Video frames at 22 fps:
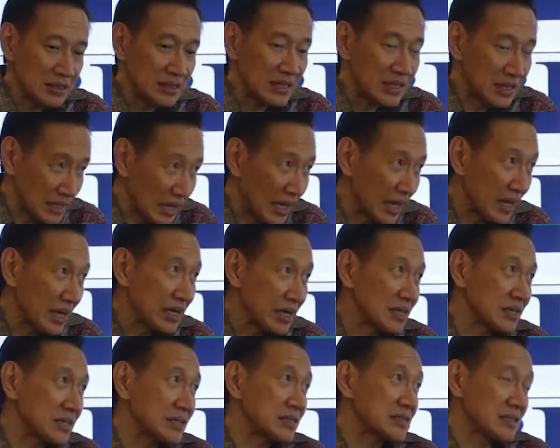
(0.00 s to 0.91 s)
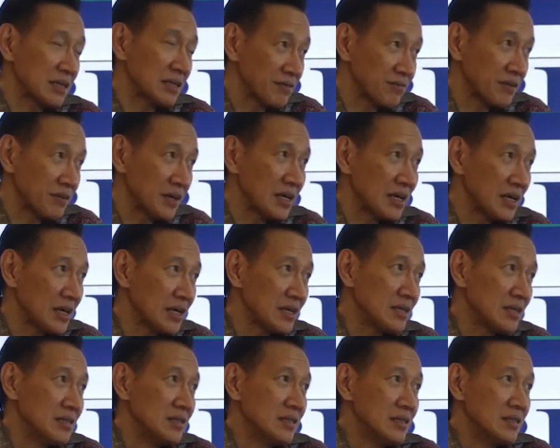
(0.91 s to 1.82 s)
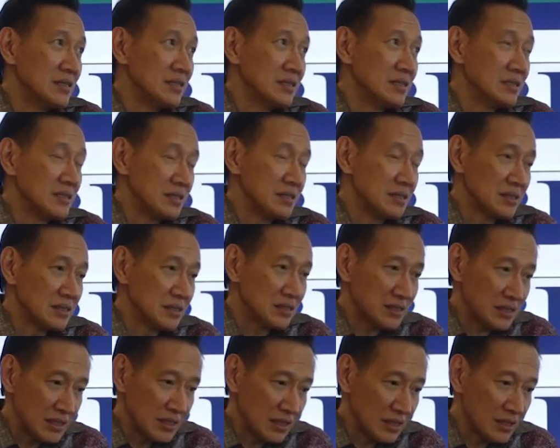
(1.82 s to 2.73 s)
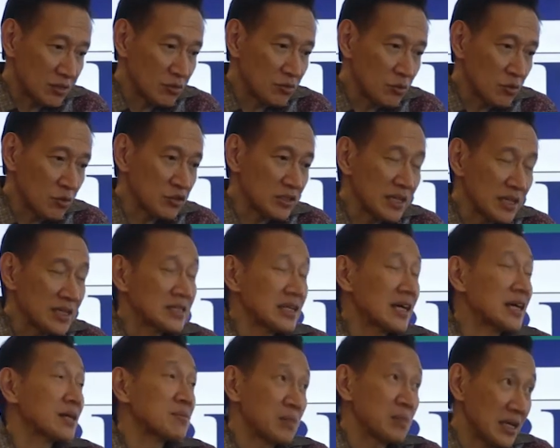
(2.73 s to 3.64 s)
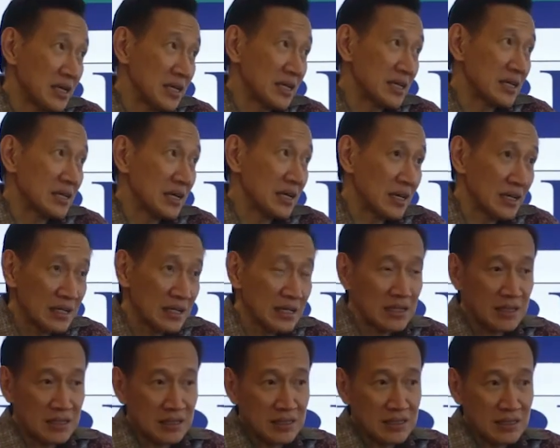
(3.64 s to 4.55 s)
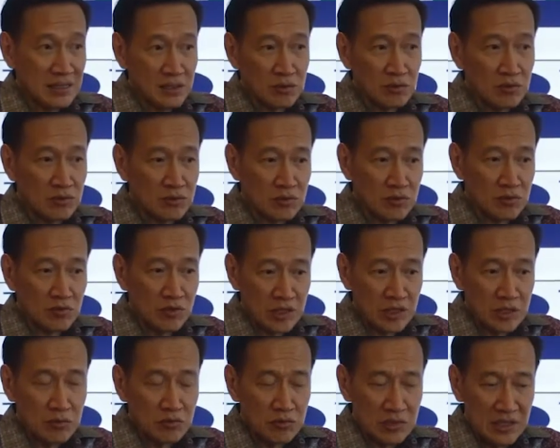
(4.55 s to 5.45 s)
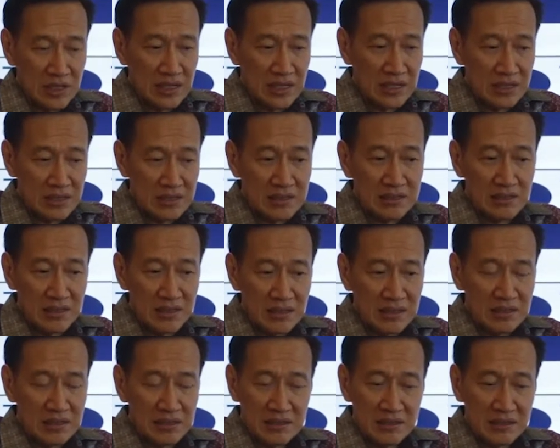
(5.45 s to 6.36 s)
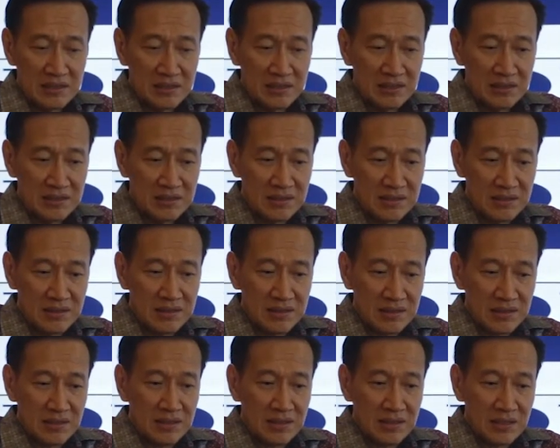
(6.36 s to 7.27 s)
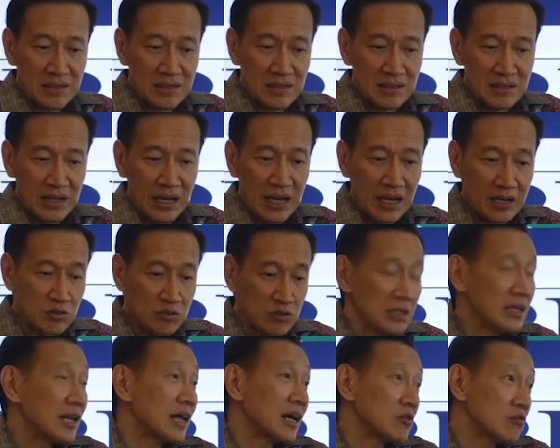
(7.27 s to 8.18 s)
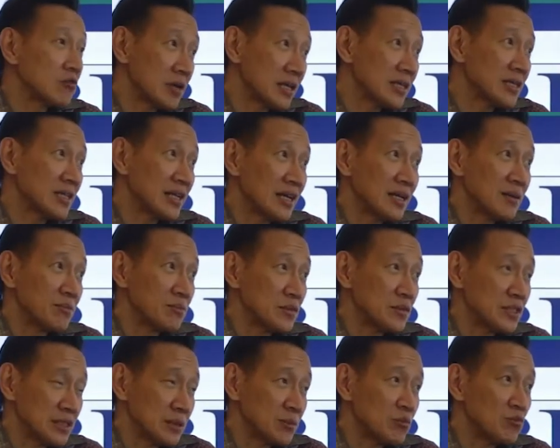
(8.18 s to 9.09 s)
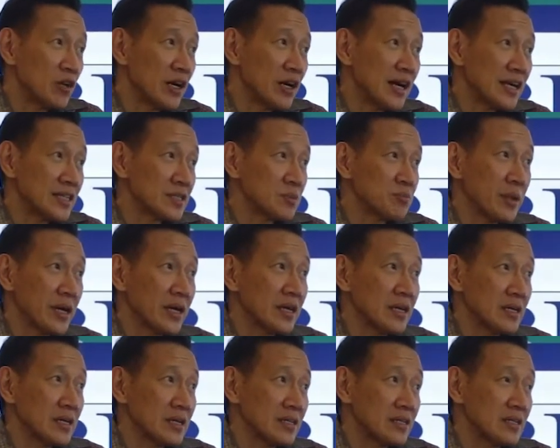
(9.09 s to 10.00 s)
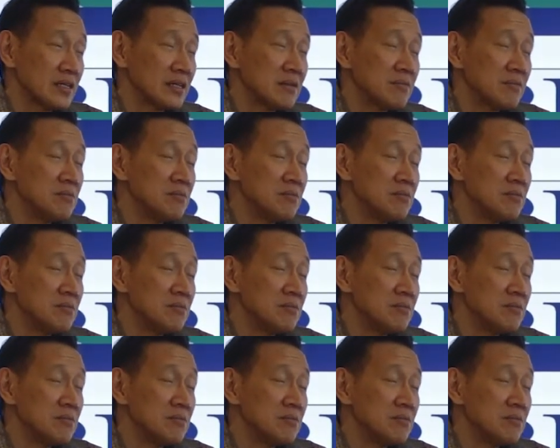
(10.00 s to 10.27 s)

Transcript: Detail survei itu menurut saya sangat baik karena itu suatu yang uh, harus dilakukan dalam semua aspek uh,